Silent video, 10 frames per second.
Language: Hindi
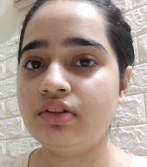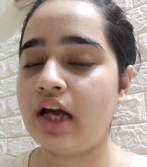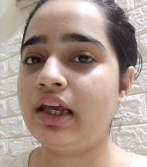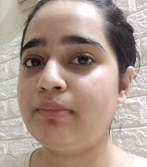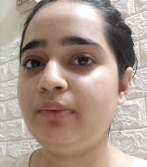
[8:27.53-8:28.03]

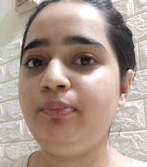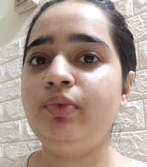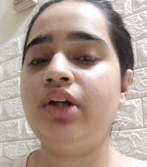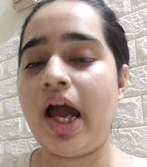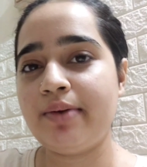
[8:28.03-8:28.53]
ताकि मैं
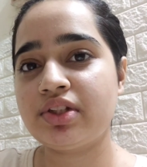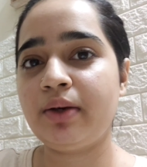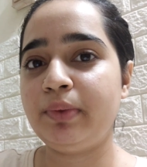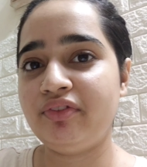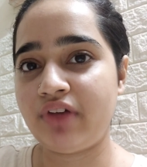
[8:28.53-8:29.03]
टाइम से
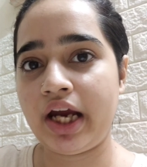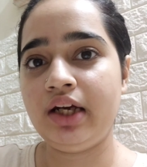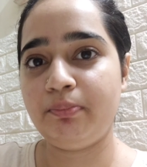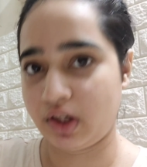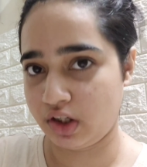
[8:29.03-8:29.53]
अपनी
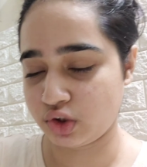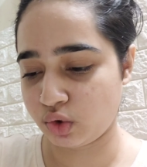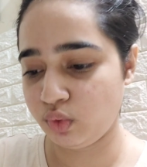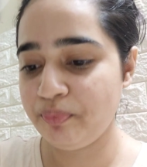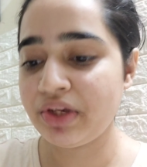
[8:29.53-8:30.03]
फ़्लाइट पकड़
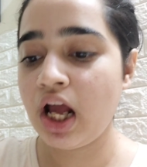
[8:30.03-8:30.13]
सकूँ